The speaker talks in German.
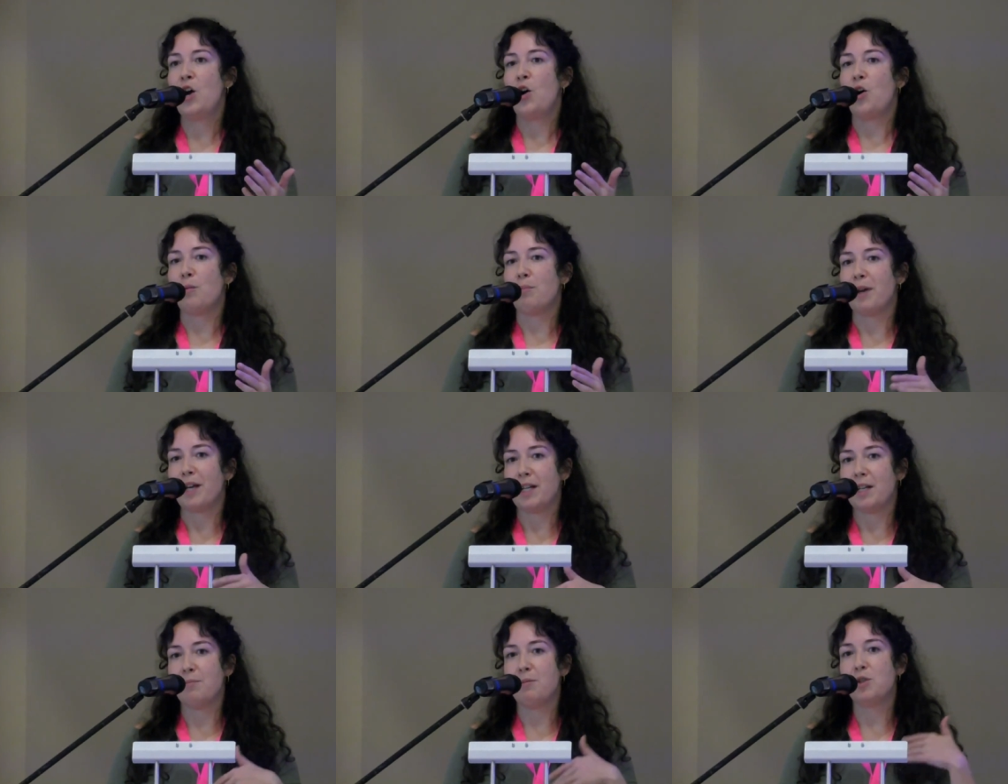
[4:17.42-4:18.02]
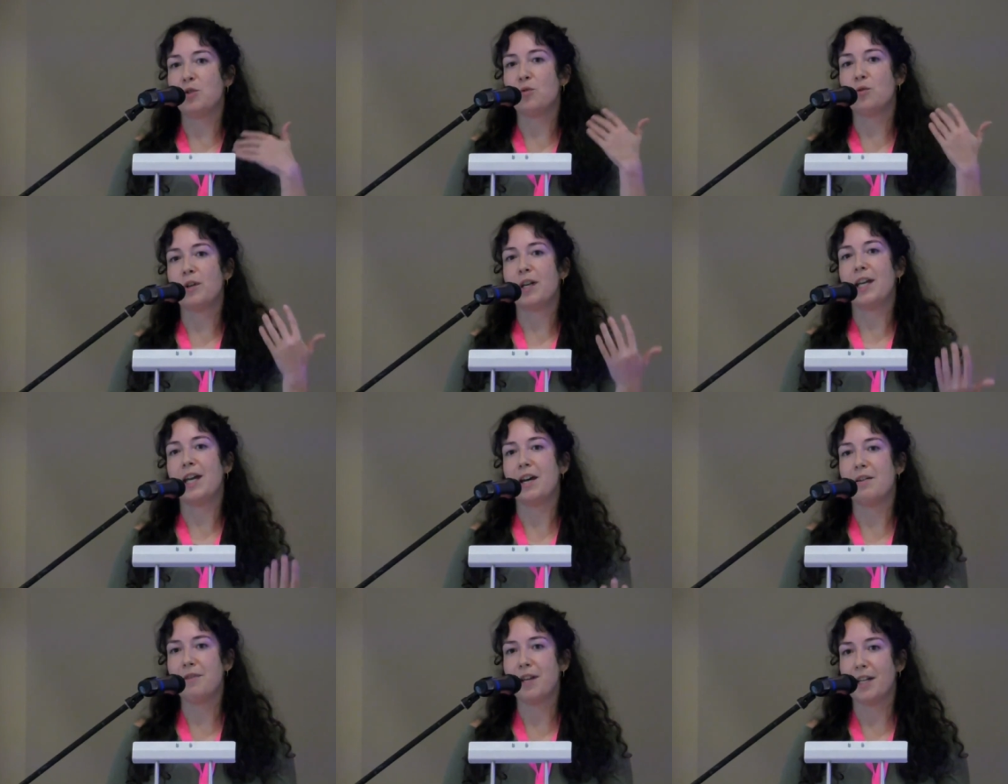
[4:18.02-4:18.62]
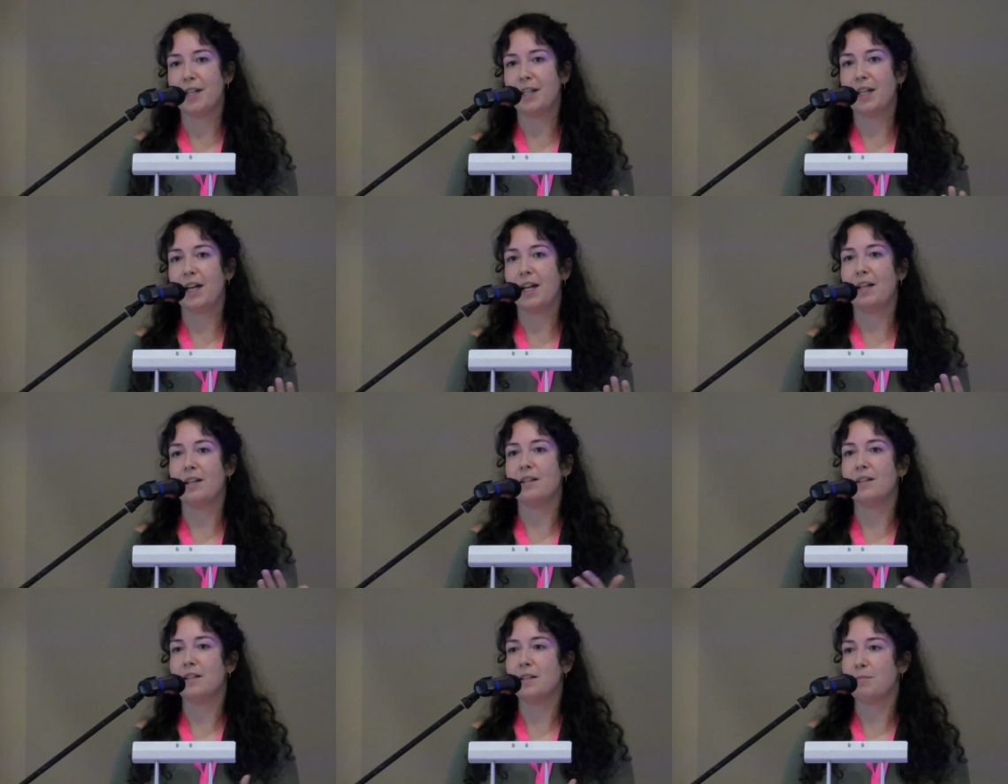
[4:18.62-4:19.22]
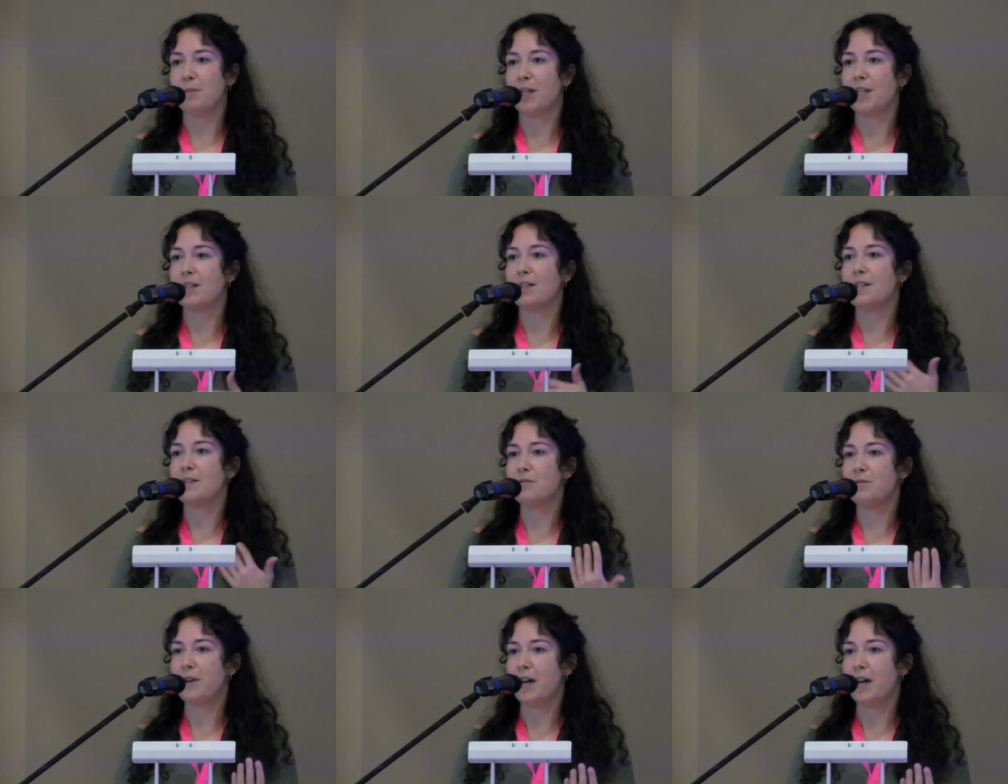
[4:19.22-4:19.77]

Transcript: und man der Bedrohung Herr werden kann, indem man diesen